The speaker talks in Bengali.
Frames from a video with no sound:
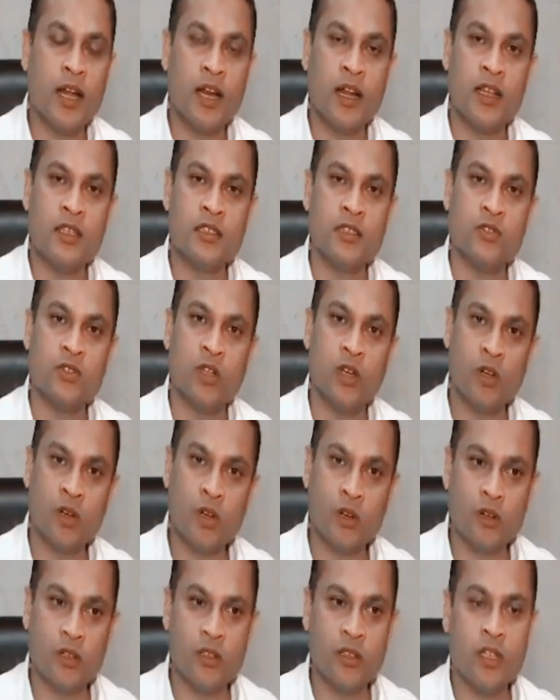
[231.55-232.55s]
বাংলাদেশের
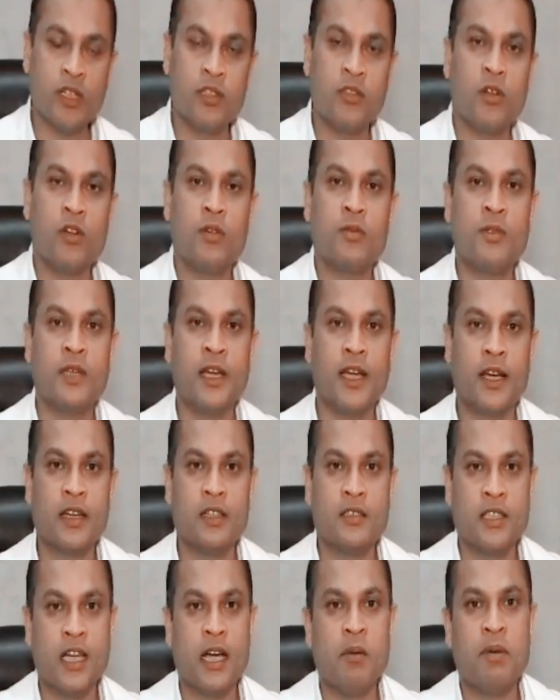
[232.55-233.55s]
জনগণের তরফ থেকে
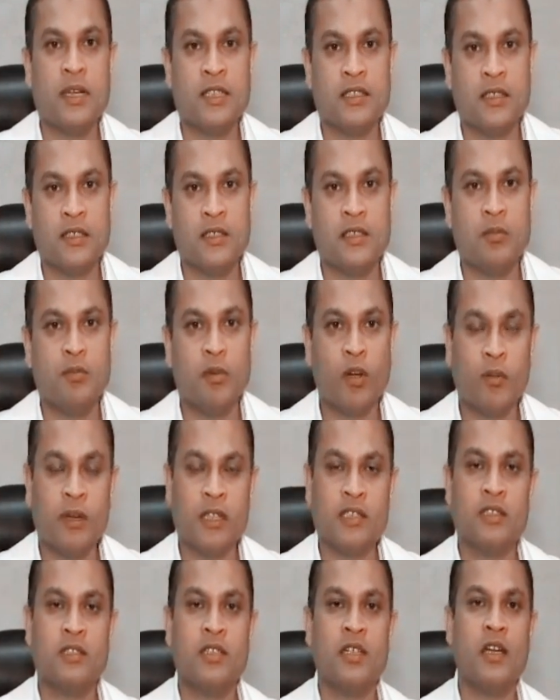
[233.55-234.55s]
একটা চাপ আছে যে
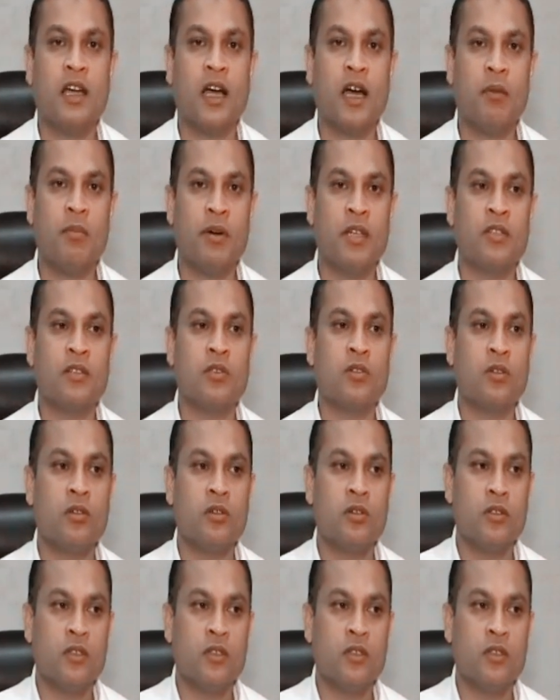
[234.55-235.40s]
প্রবাসীদের আপাতত